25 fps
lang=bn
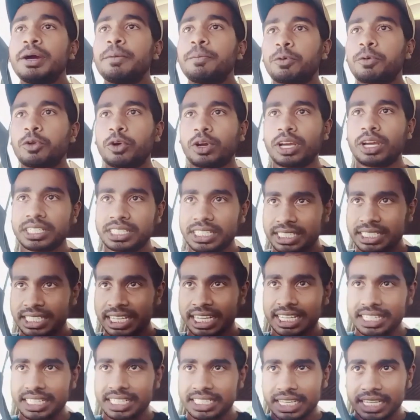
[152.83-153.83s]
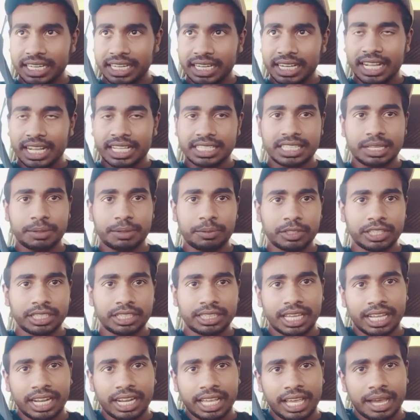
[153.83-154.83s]
প্রকাশ্যে যেখানে সেখানে রাস্তার মধ্যে
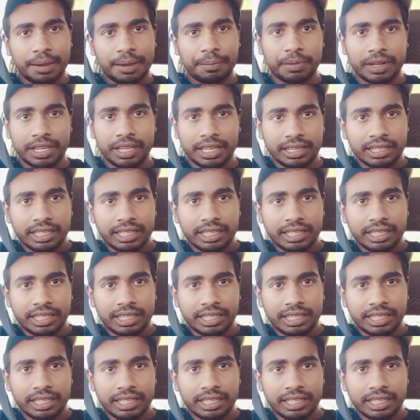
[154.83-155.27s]
দাঁড়ায় আপনার